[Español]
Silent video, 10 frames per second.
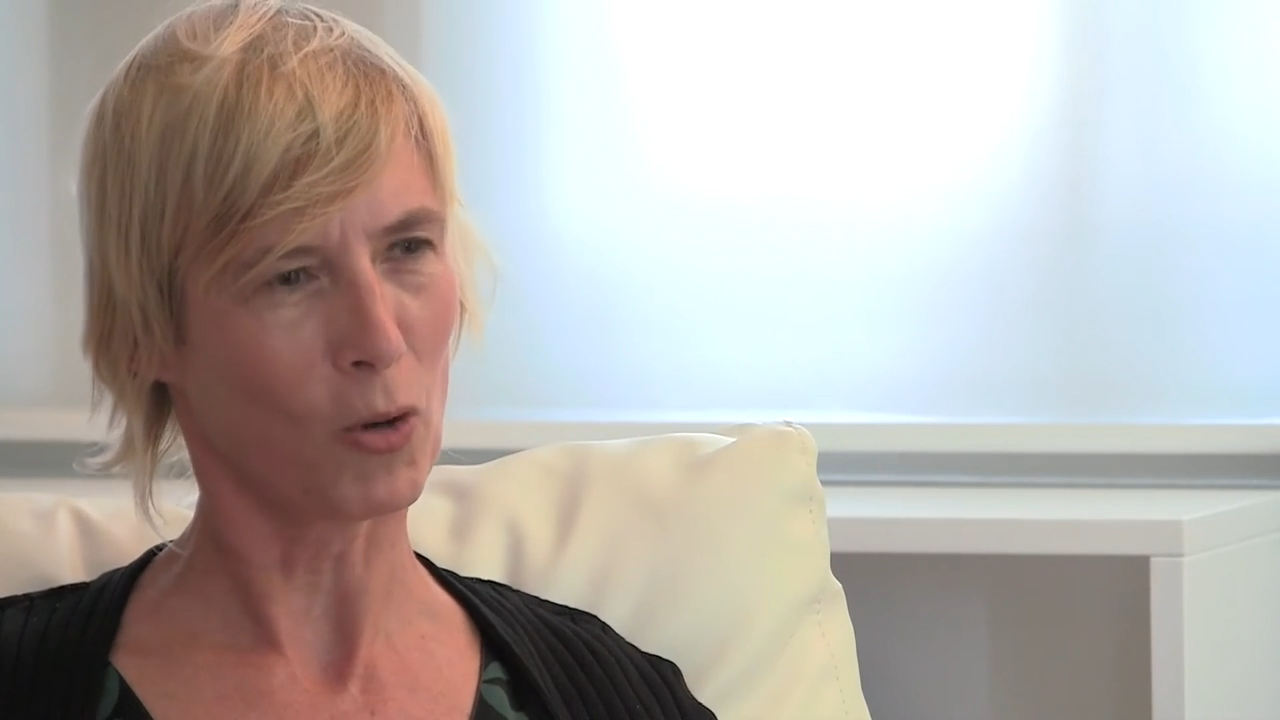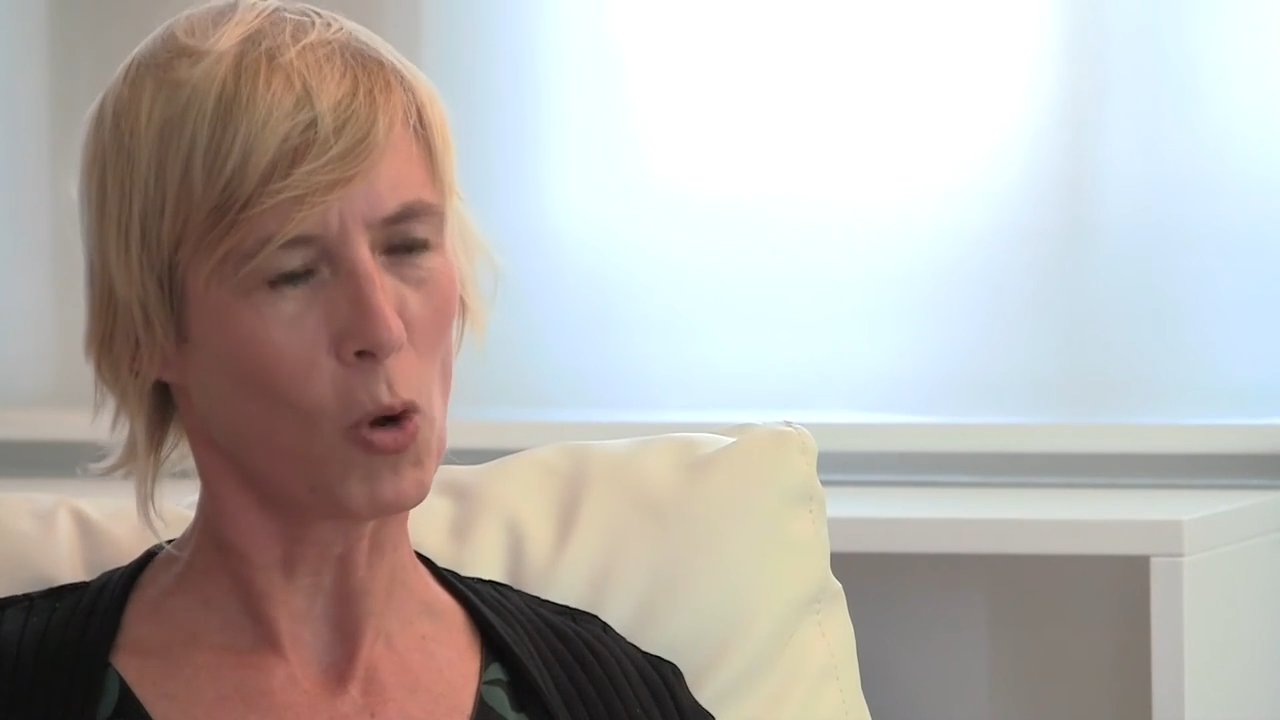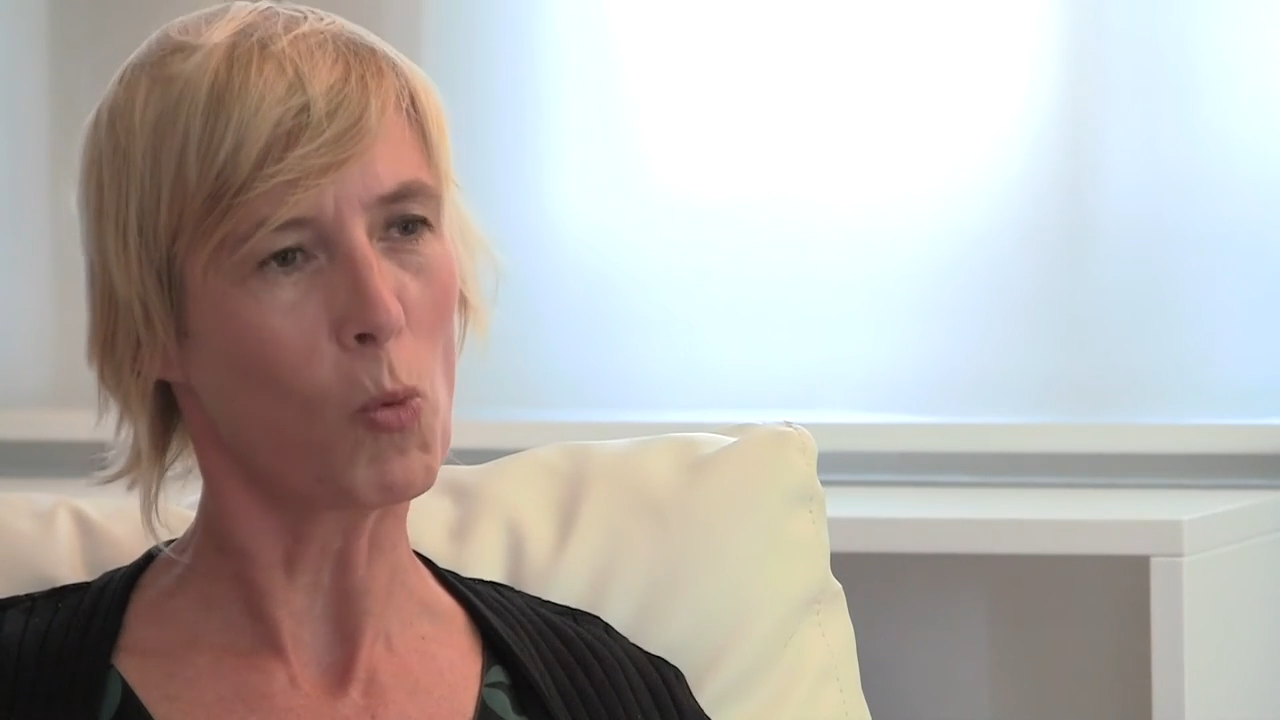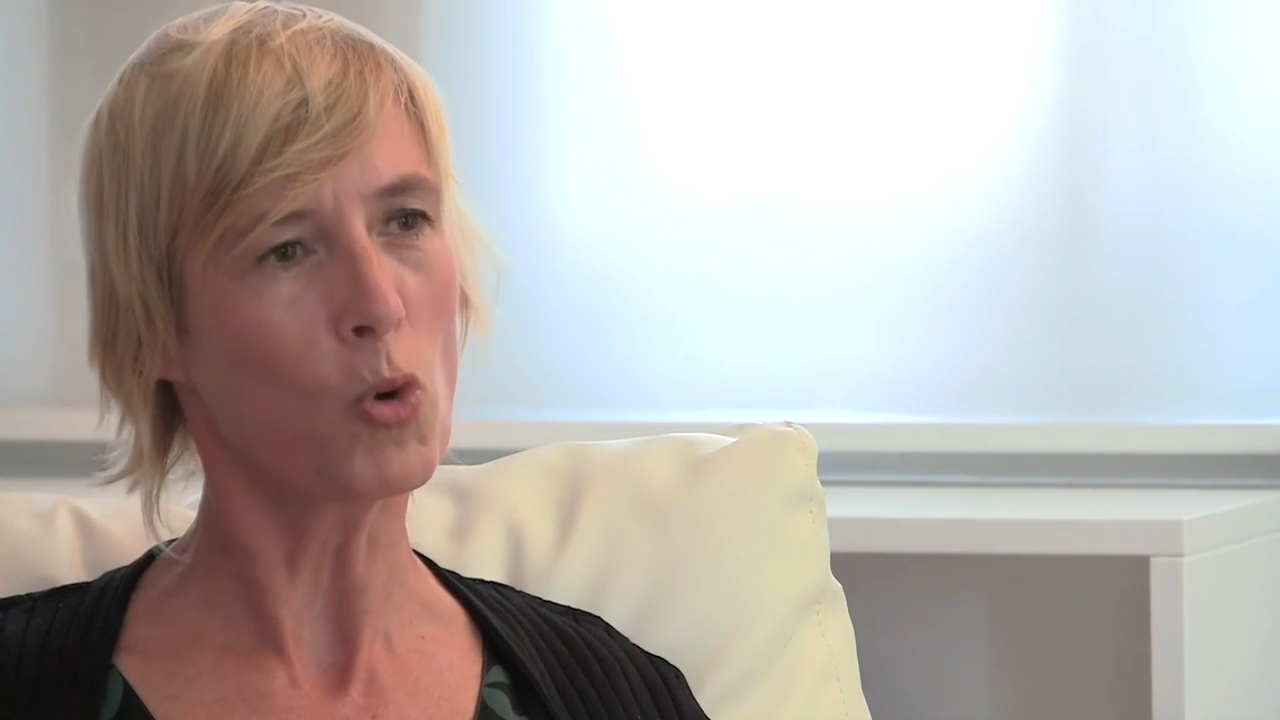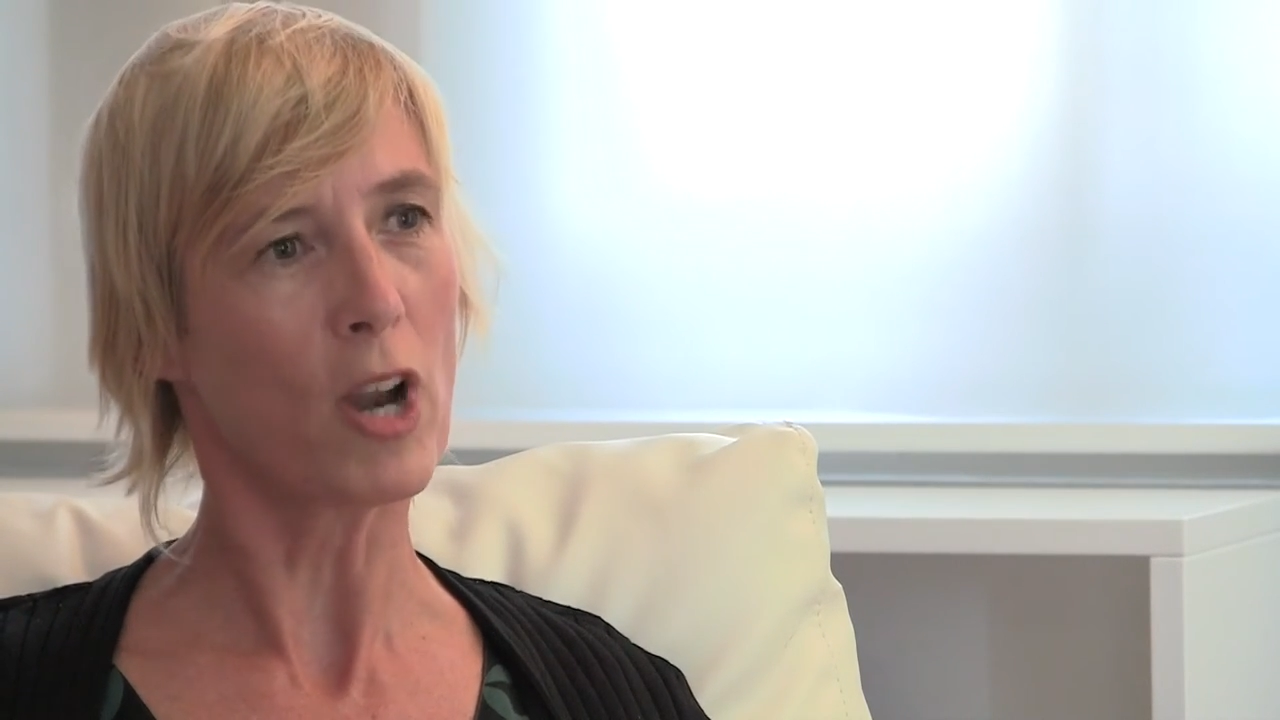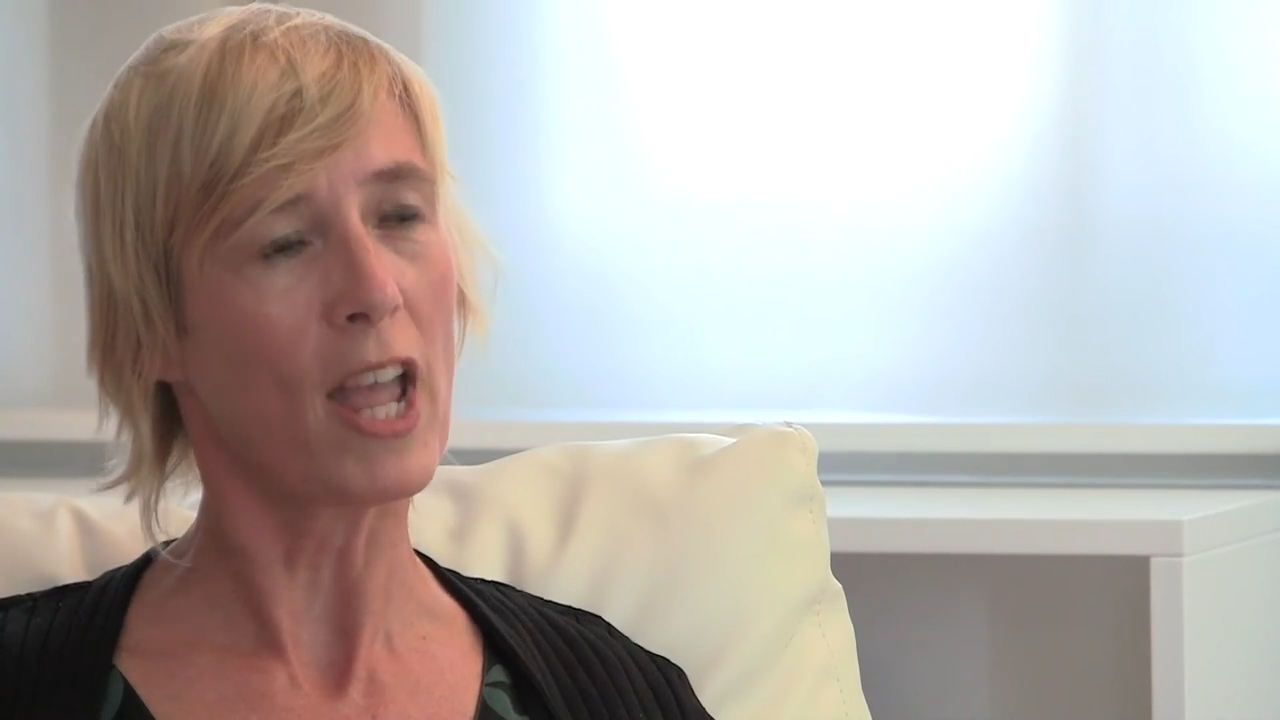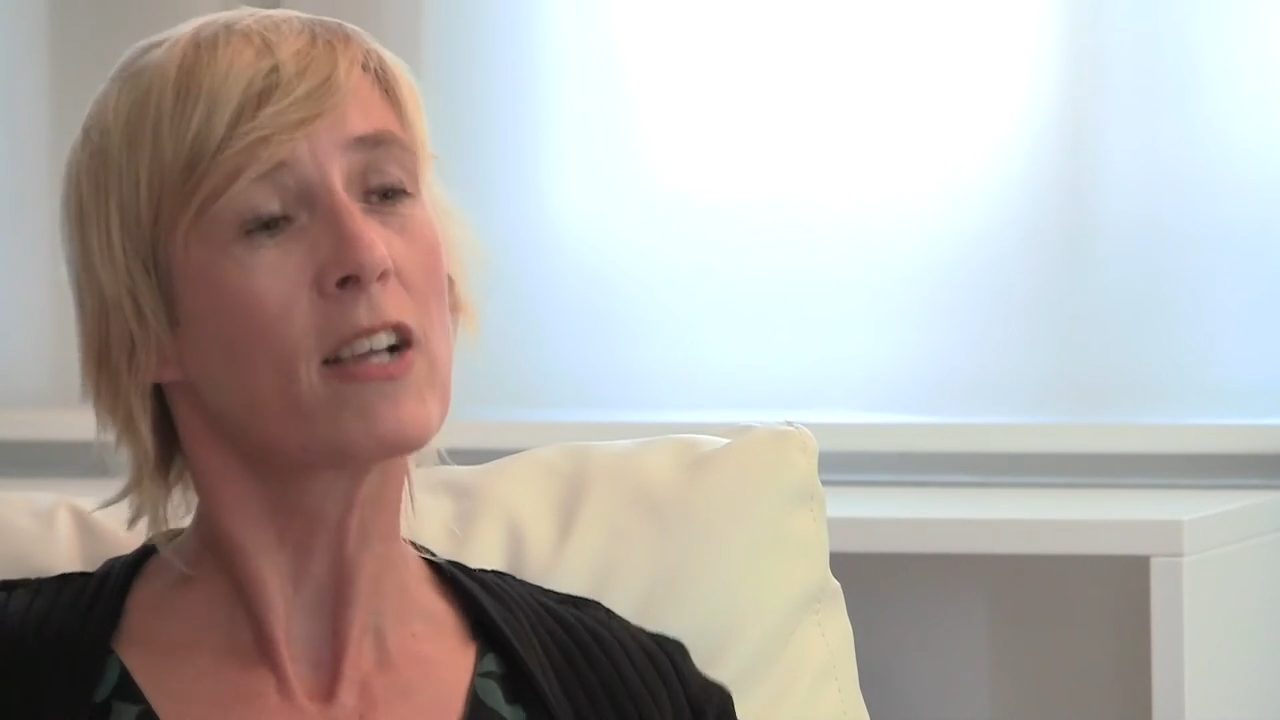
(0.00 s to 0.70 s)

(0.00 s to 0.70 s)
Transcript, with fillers: como un